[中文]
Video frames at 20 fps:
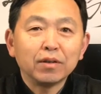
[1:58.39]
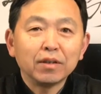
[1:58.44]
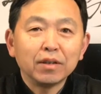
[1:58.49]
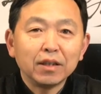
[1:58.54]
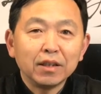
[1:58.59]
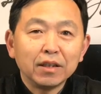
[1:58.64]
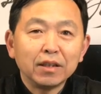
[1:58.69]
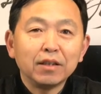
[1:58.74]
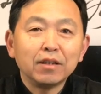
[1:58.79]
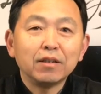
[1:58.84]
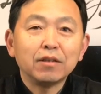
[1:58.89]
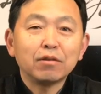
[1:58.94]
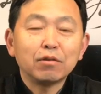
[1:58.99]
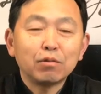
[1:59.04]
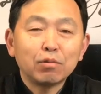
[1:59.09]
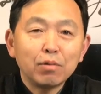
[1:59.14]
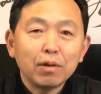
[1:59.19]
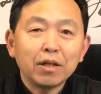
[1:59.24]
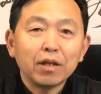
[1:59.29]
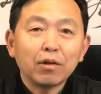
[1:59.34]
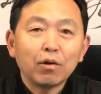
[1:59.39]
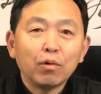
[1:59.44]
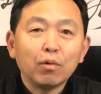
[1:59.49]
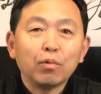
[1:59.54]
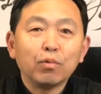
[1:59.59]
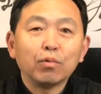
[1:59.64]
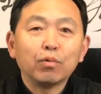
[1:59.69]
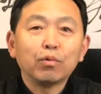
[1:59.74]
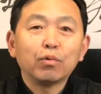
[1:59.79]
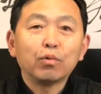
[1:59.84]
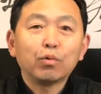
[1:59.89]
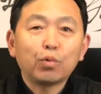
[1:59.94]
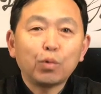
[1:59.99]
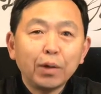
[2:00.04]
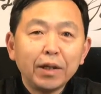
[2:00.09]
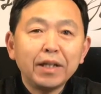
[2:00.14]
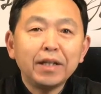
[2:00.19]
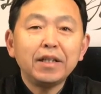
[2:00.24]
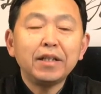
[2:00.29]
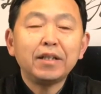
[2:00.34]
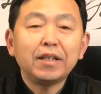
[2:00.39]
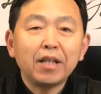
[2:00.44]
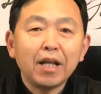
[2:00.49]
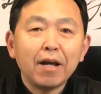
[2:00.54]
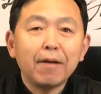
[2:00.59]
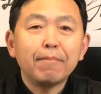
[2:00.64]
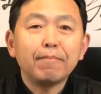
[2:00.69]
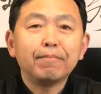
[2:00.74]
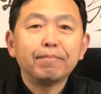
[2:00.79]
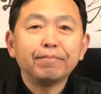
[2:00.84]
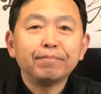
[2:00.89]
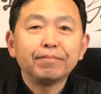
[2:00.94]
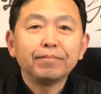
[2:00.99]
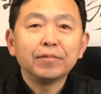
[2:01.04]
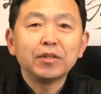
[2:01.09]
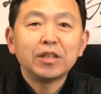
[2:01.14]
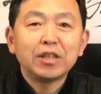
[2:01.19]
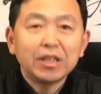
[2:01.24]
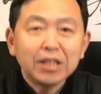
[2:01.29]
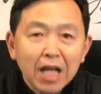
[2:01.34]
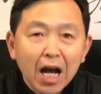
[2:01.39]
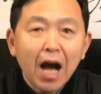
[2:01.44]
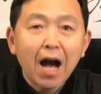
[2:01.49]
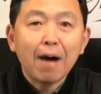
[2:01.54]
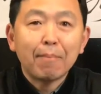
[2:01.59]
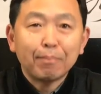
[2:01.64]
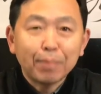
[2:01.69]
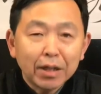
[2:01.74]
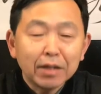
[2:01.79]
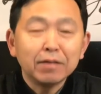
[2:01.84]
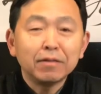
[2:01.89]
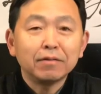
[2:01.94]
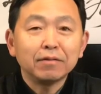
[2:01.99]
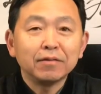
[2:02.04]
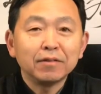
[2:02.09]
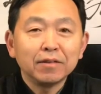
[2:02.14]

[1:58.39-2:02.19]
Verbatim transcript: 离最后归天驾崩